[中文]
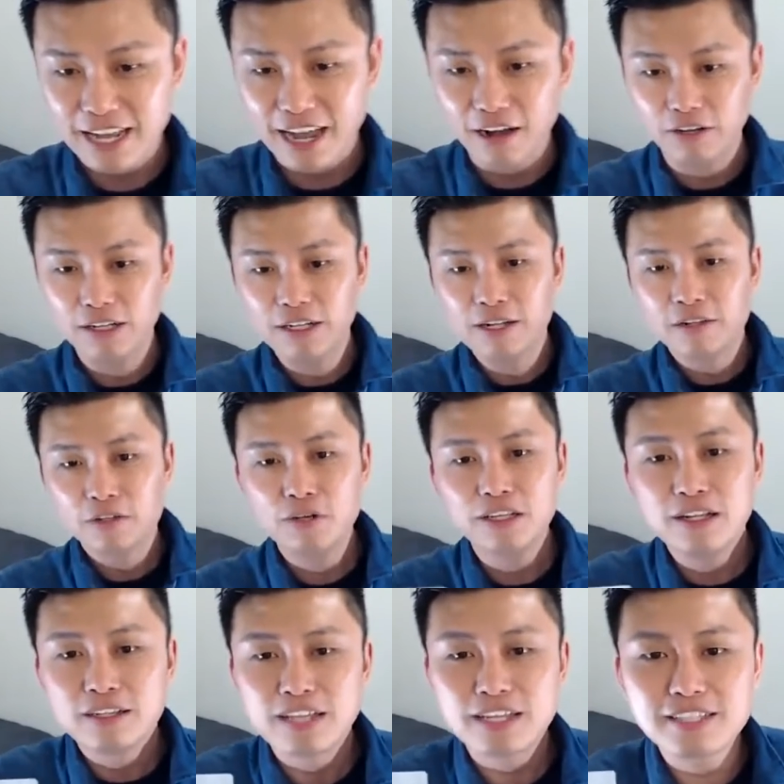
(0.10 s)
好了，因
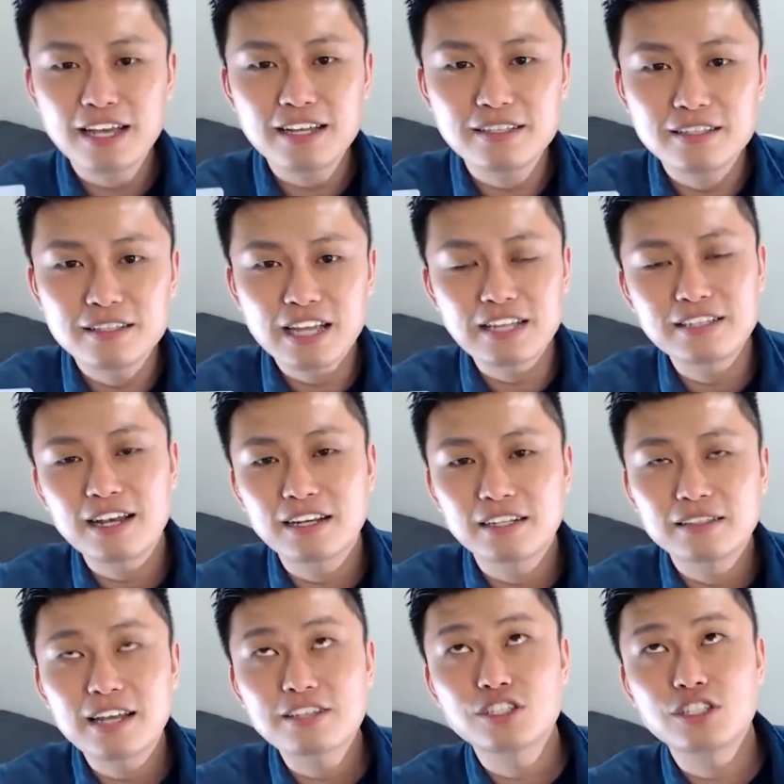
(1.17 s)
为他现在他上
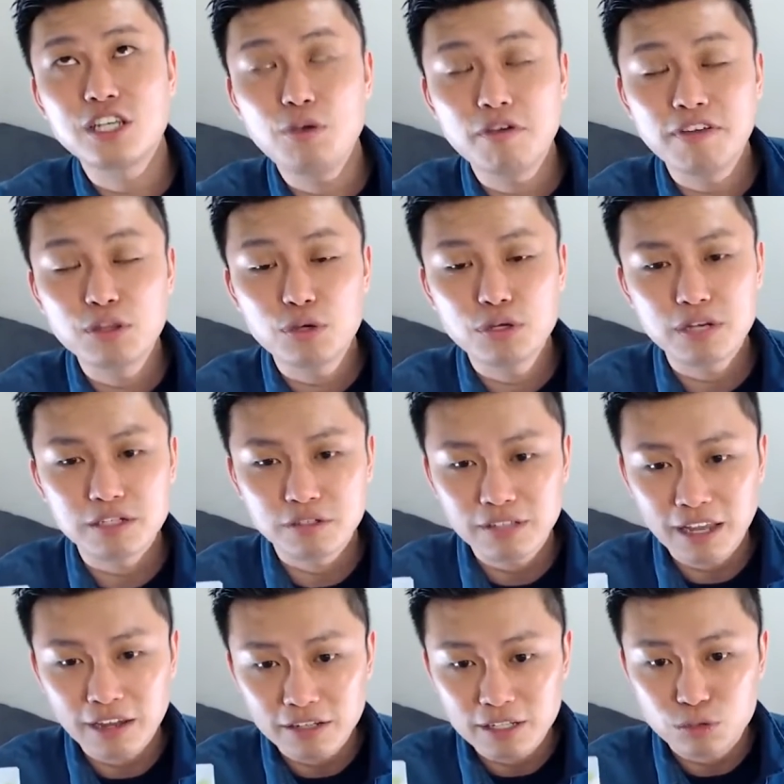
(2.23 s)
他十一月份推出来时候，
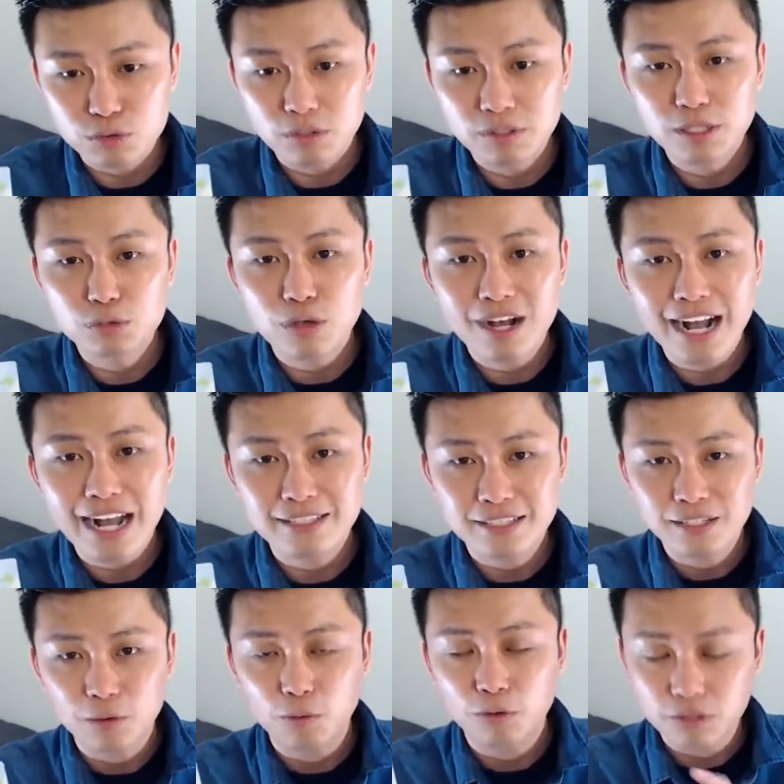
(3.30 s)
他有一个所谓的刷卡金
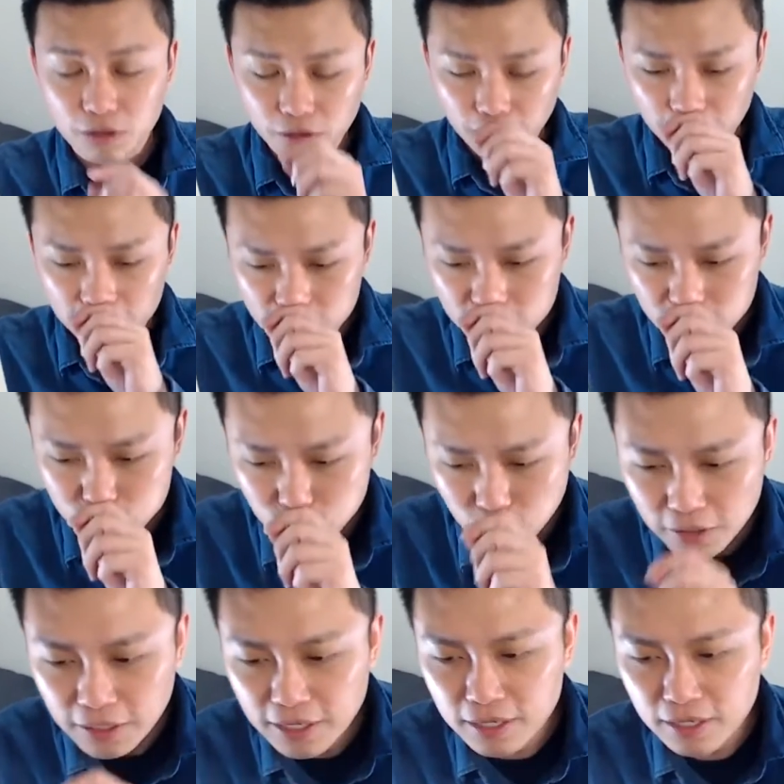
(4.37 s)
的活动哦，就是
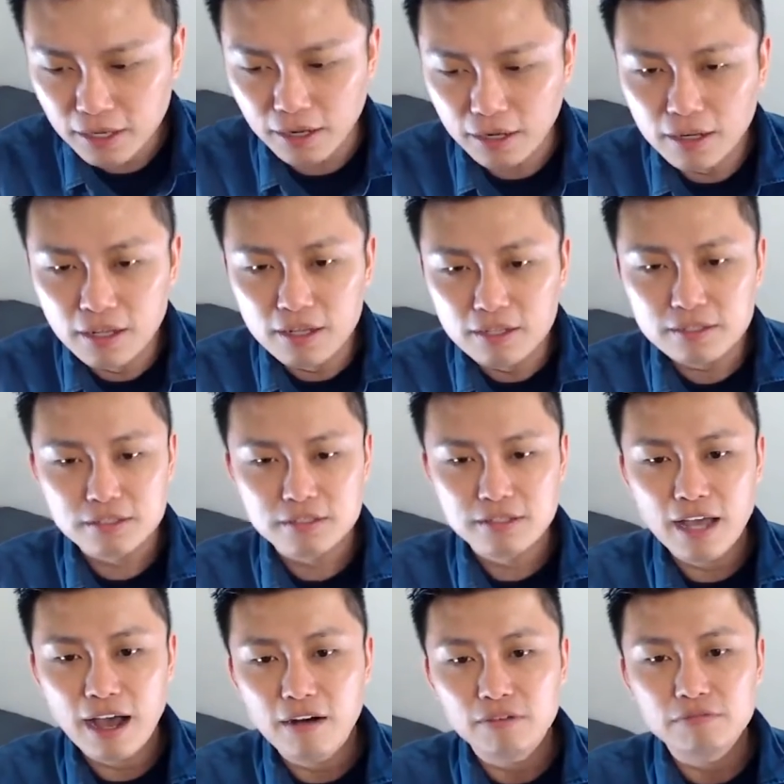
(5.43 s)
说哦，只
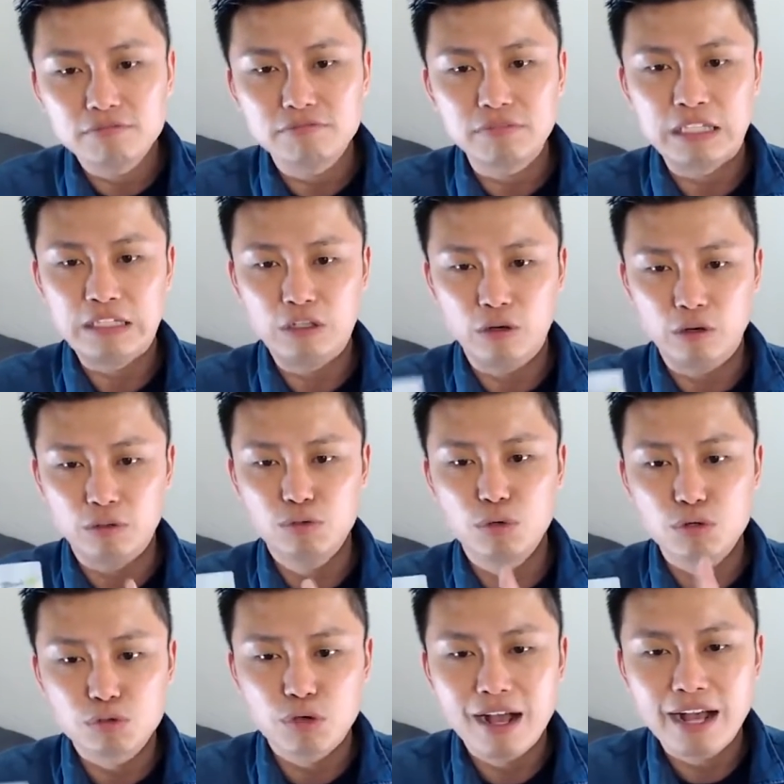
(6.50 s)
要你有做
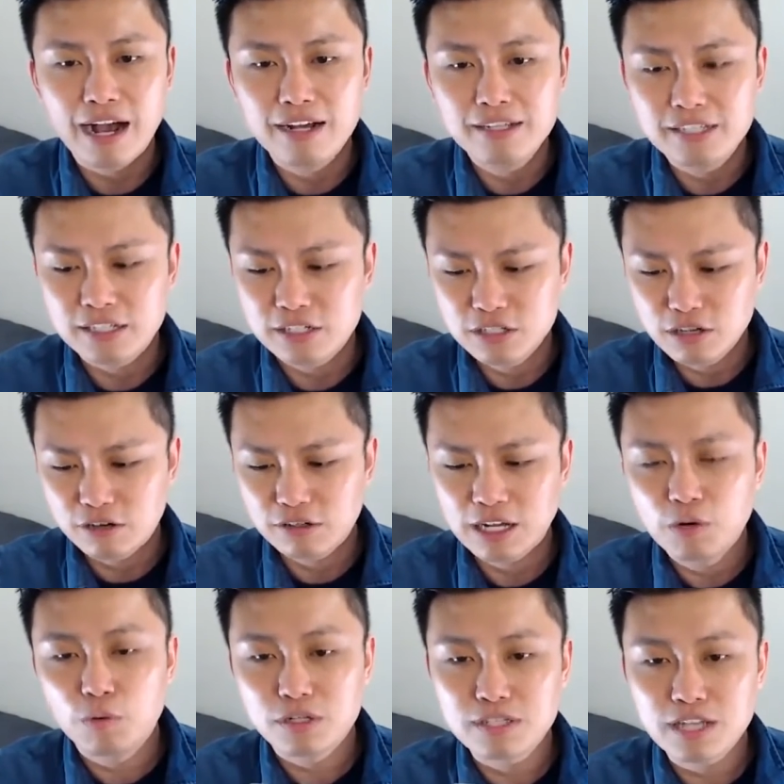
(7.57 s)
刷卡，而且你是有跟
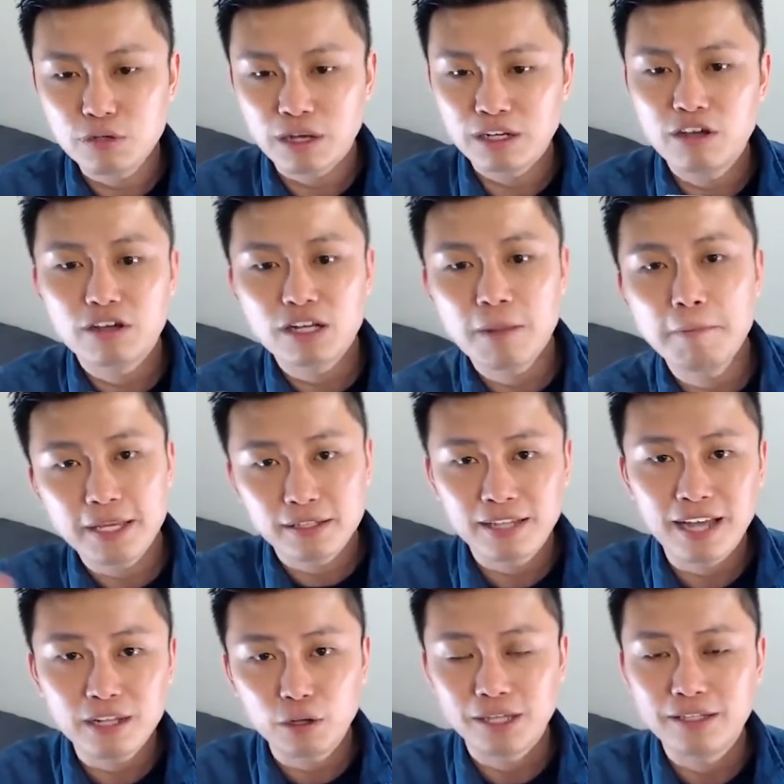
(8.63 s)
我这一团，你有跟别人那
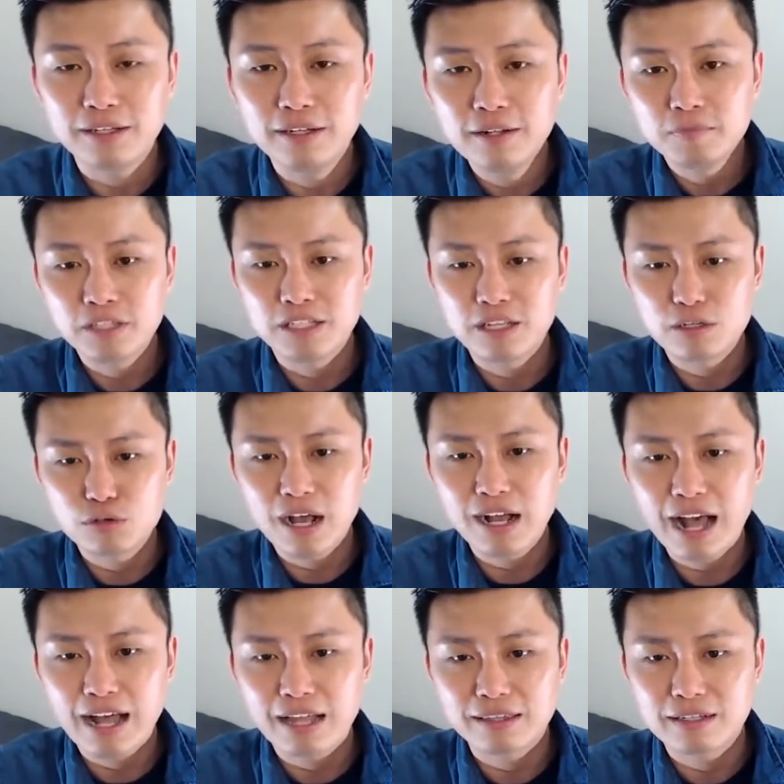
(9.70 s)
一团的，你的刷
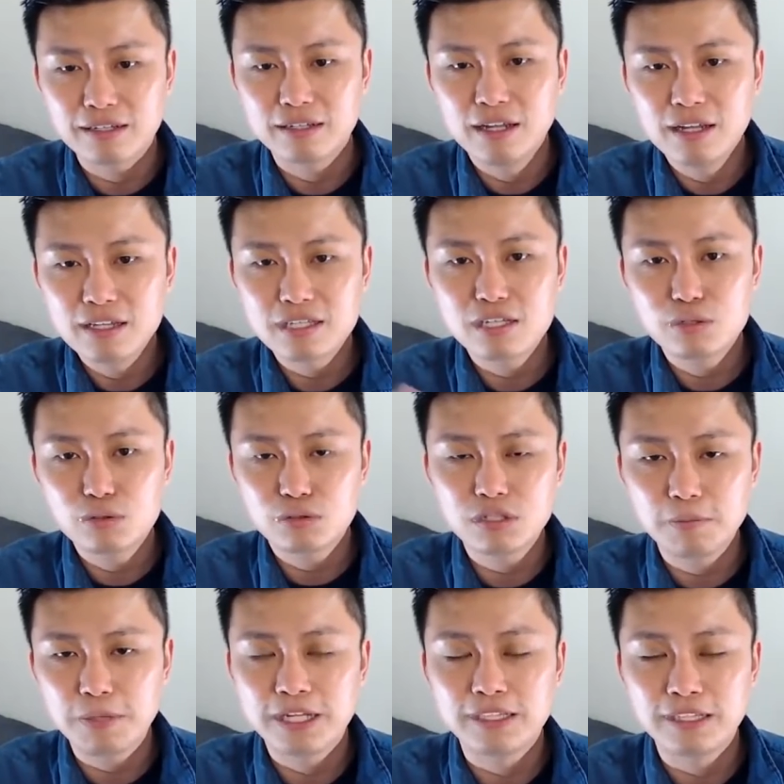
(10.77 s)
卡的次数就是
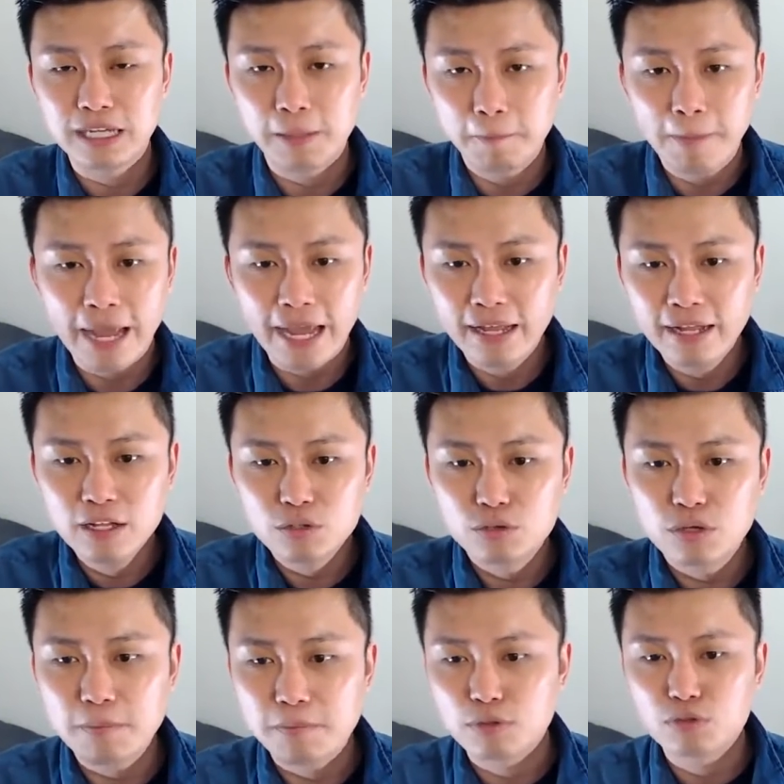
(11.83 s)
别人的一倍。所
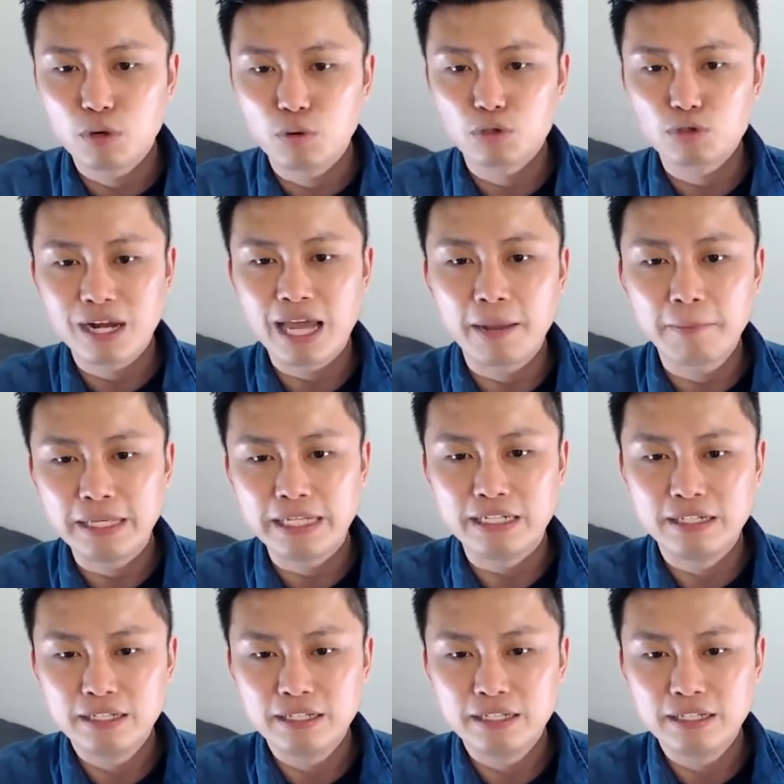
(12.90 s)
以比如说我刷两笔，